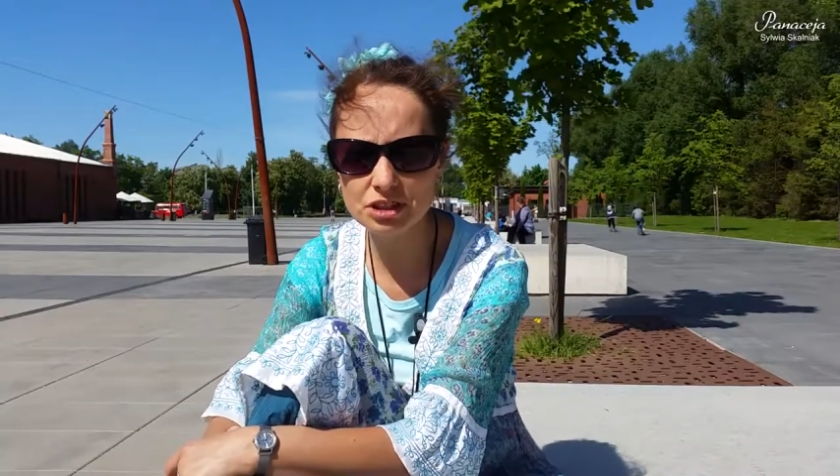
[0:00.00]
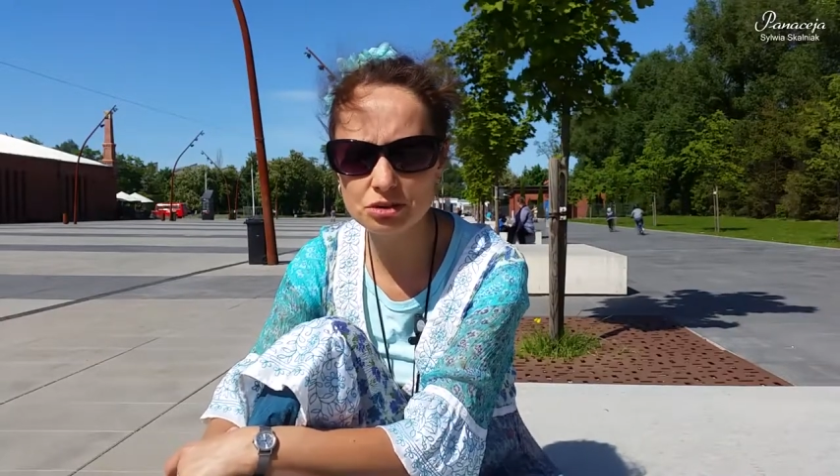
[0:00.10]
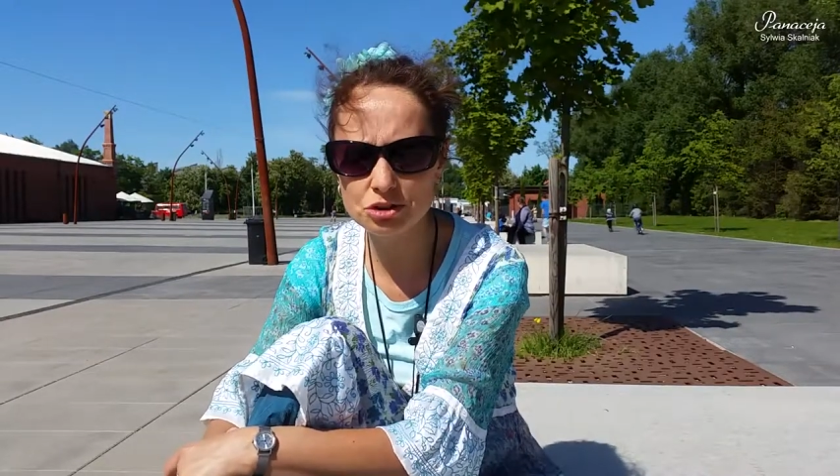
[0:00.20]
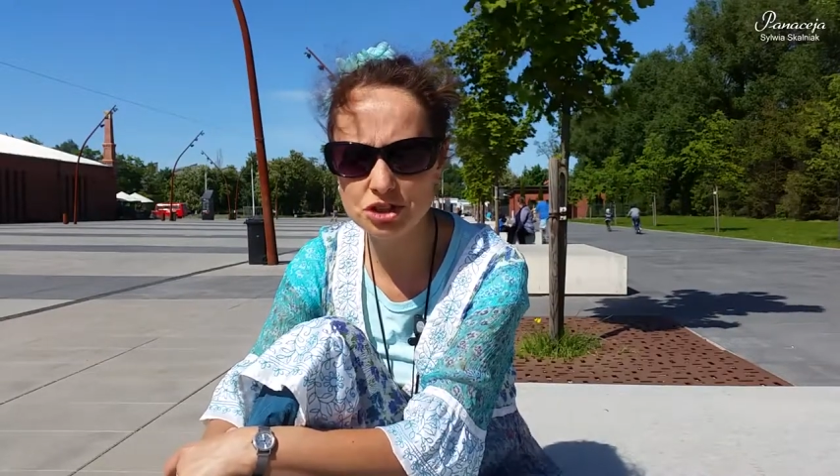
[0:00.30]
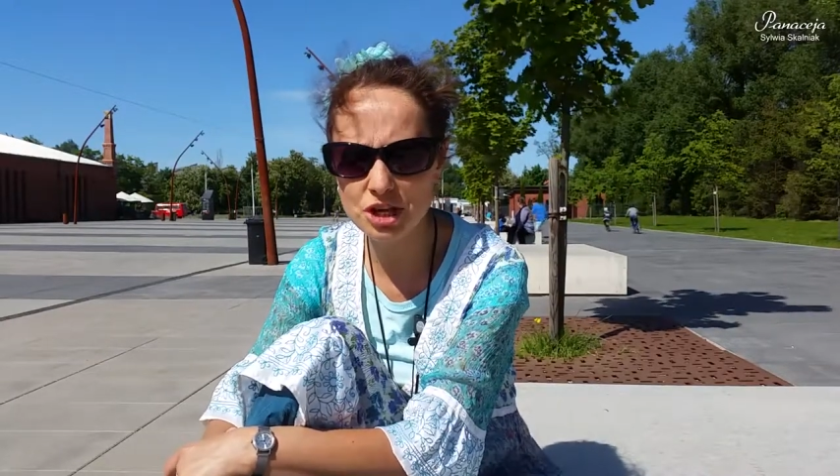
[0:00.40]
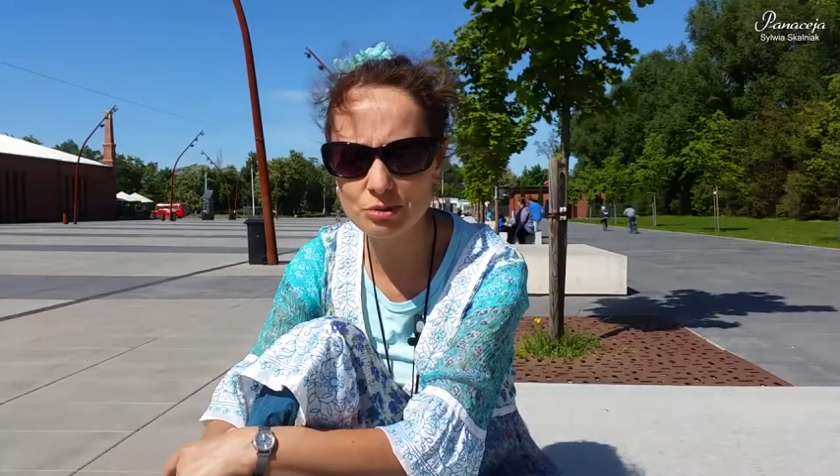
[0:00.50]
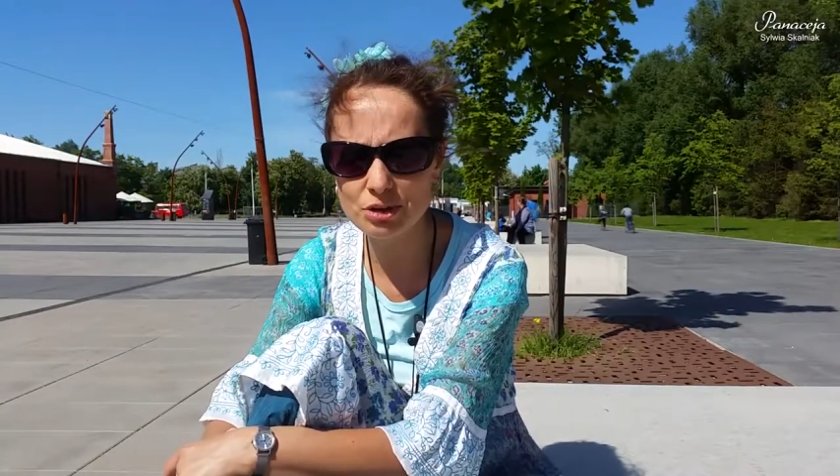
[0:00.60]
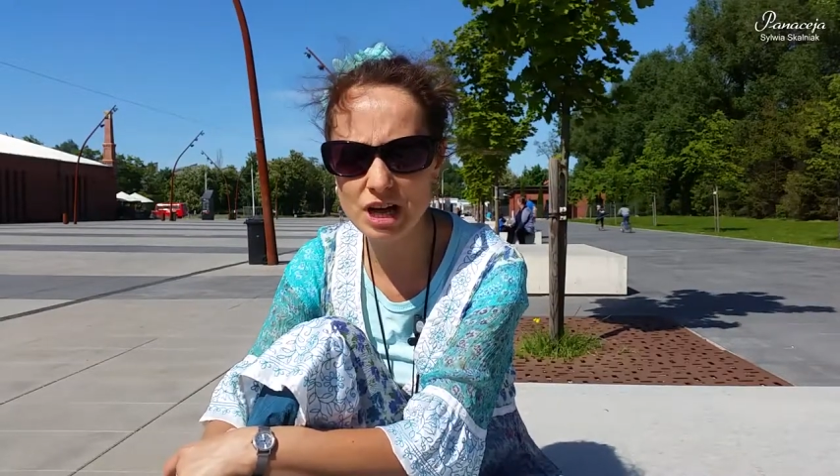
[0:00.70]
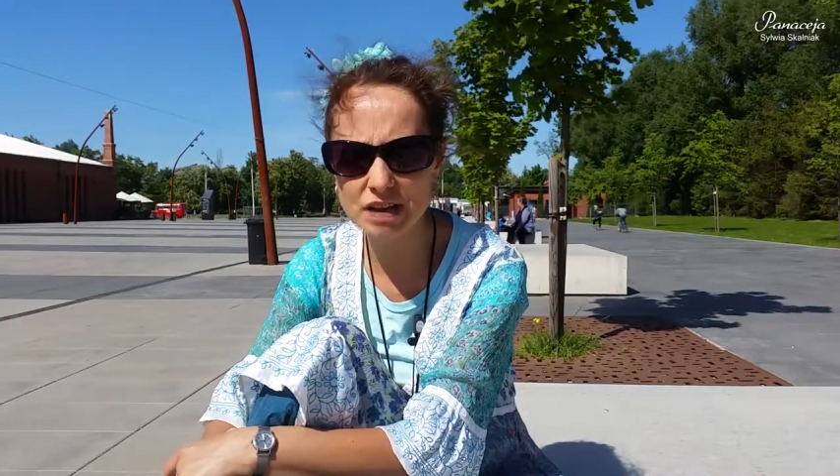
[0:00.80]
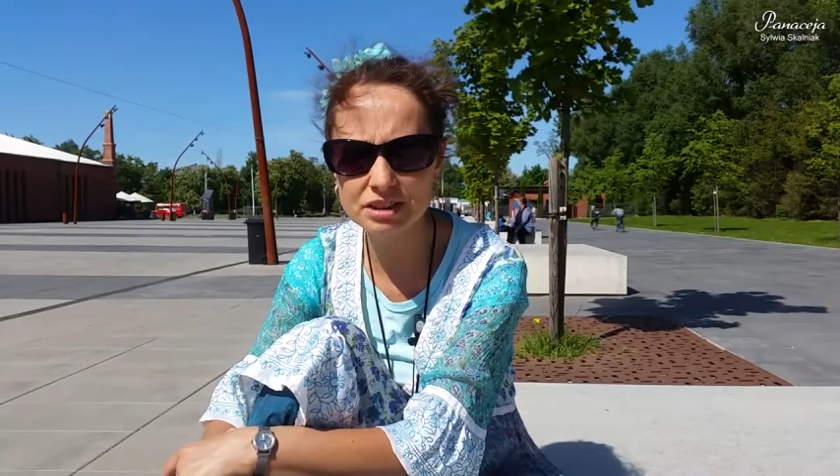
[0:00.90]
kiedy oczyszczamy
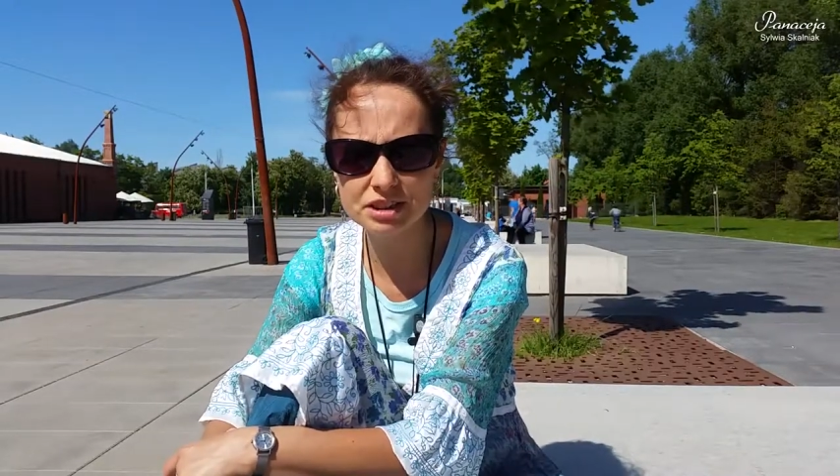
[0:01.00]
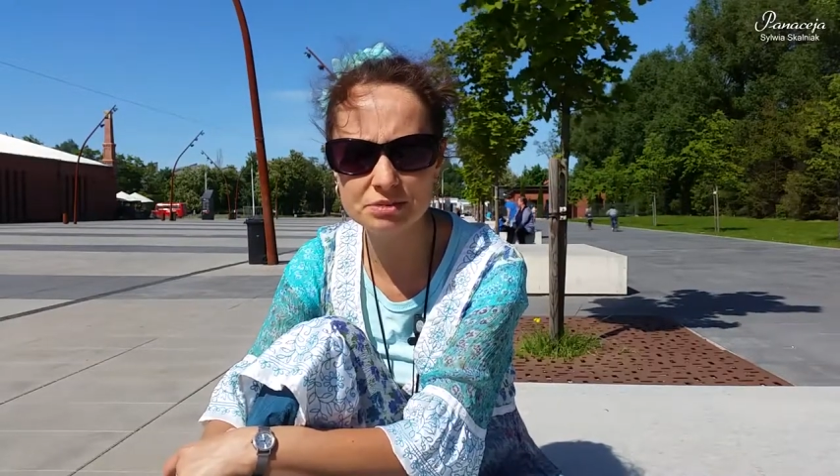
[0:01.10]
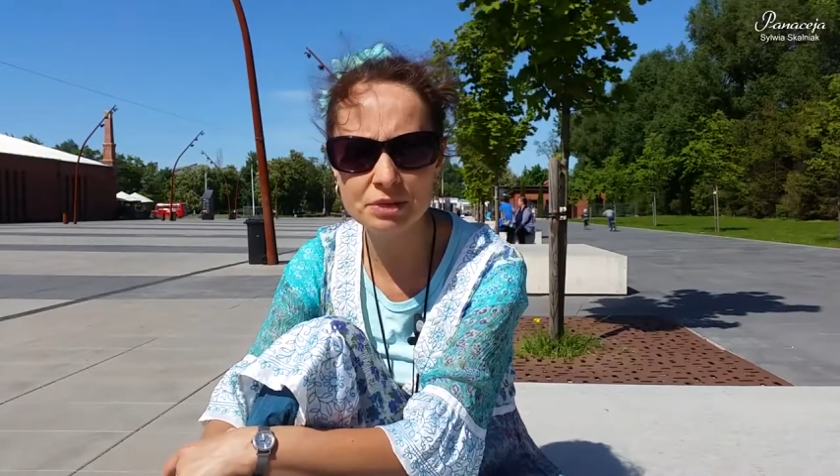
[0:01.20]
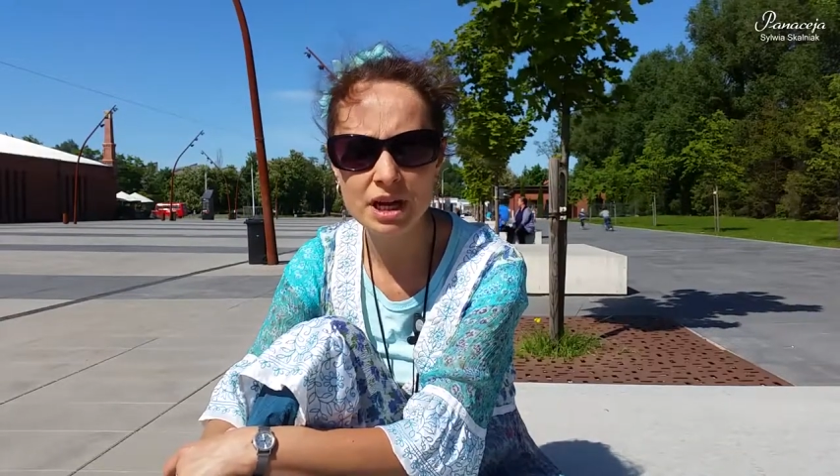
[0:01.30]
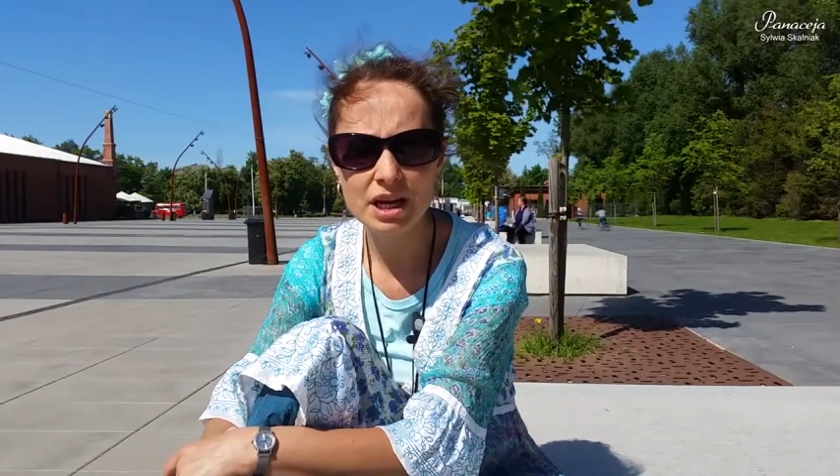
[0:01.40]
organizm,